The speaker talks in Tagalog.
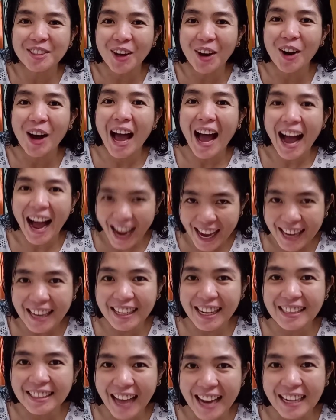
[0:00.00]
so uh, ayan
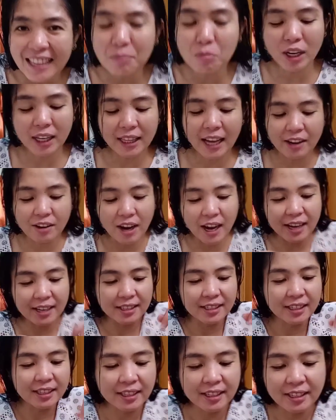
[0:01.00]
guys, kainan muna tayo ha.
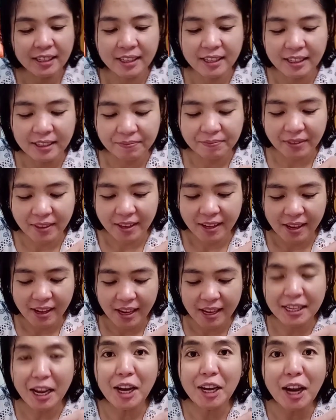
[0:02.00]

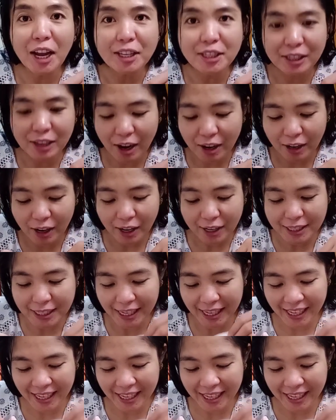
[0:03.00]
Isang rice lang guys.